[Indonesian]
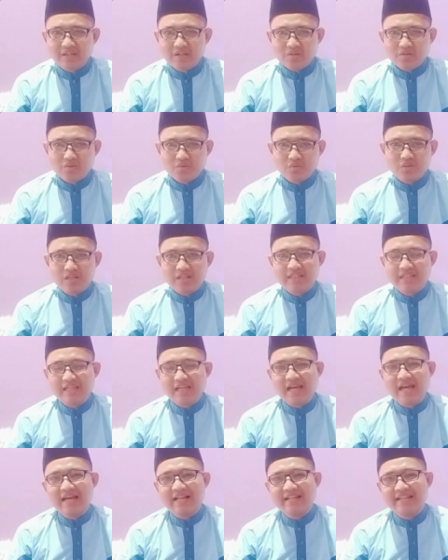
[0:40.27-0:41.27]
sudah
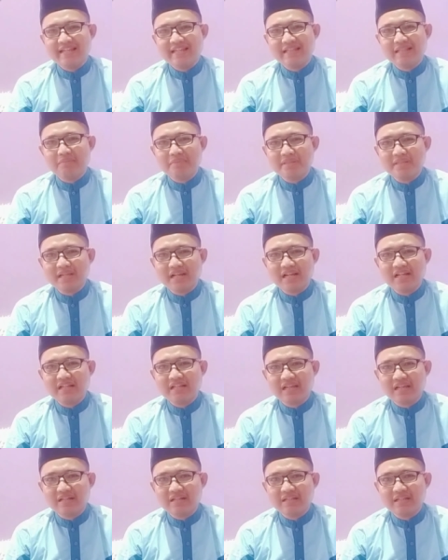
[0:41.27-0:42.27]
tiga hari kita
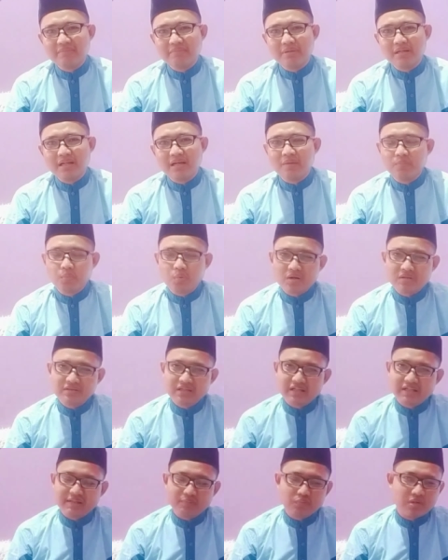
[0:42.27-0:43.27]
menjalankan ibadah
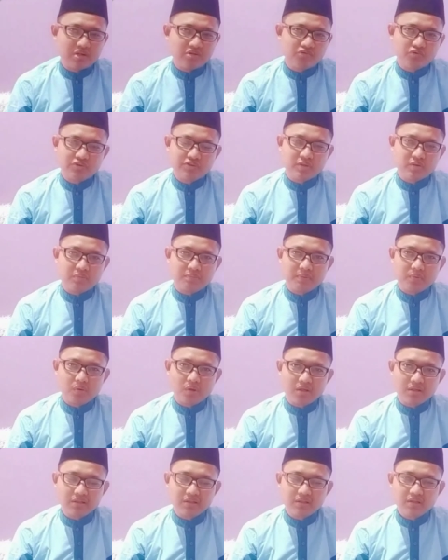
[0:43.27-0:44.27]
puasa di bulan suci
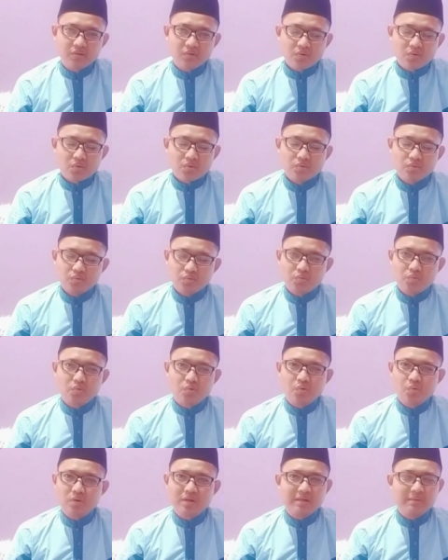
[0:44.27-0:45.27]
Ramadan.
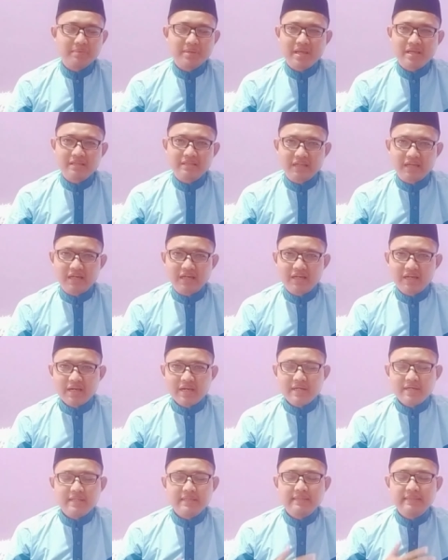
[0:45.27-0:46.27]
Sungguh luar biasa
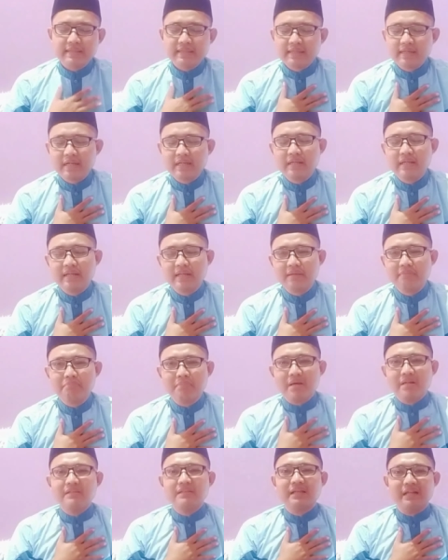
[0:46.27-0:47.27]
desiran
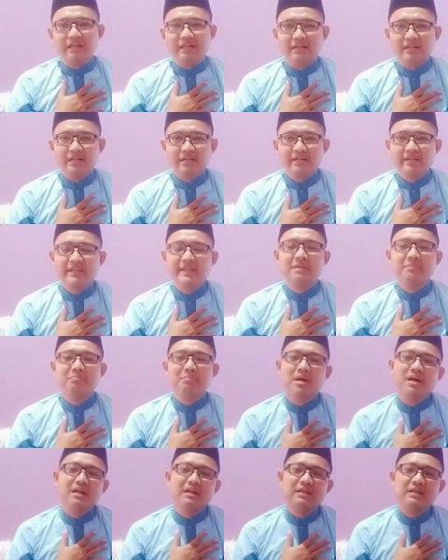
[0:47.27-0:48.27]
kenikmatan
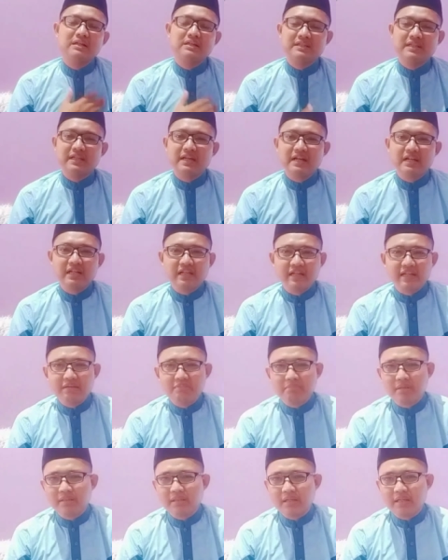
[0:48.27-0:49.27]
iman, desiran
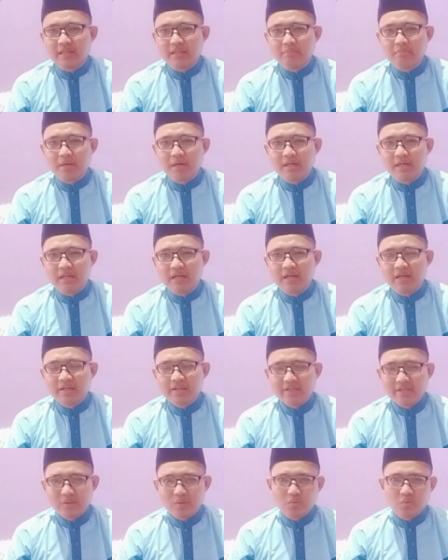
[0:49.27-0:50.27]
kenikmatan ibadah
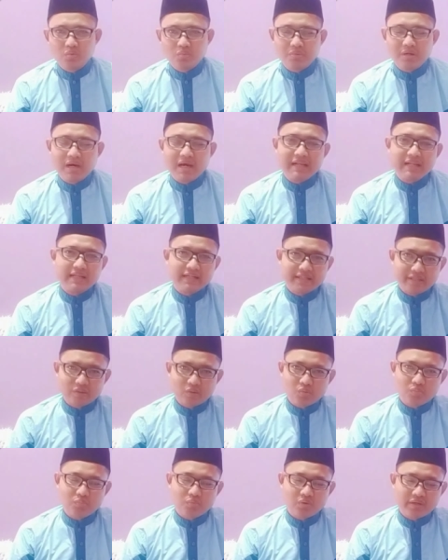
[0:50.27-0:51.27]
itu mengalir di
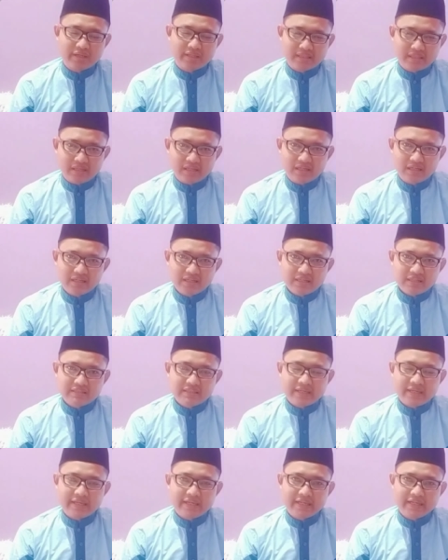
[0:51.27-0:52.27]
tubuh kita
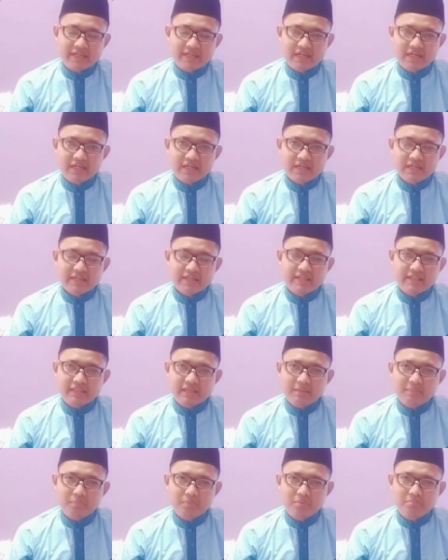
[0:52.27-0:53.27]
sehingga
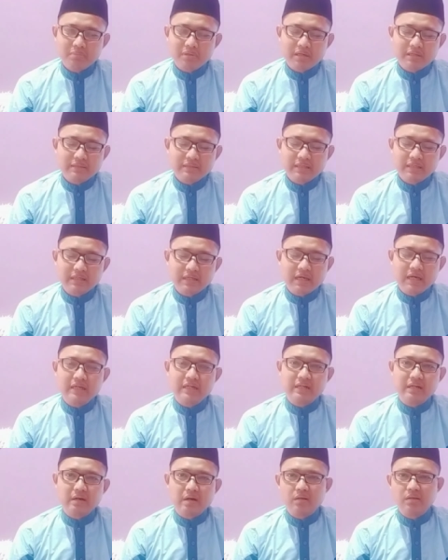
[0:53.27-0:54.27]
kita pun merasa dekat
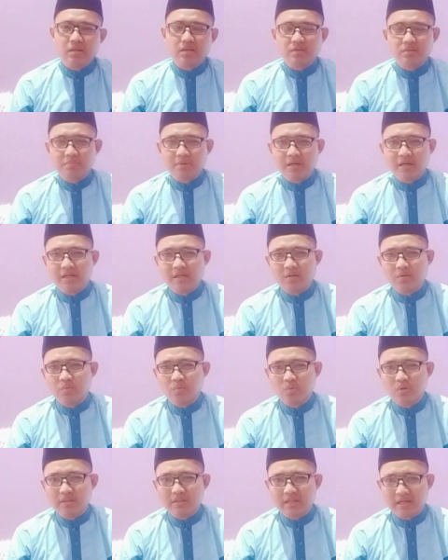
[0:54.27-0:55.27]
dengan Allah
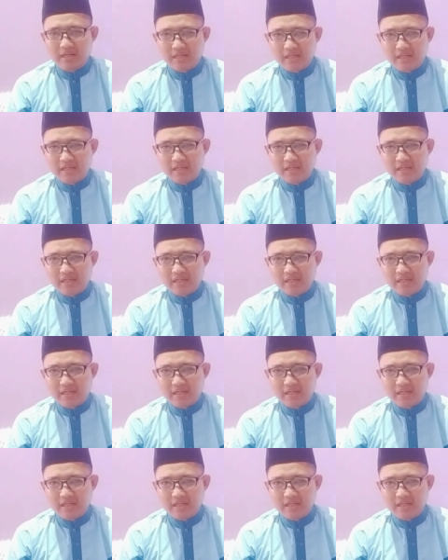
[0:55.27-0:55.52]
Subhanahu wa taala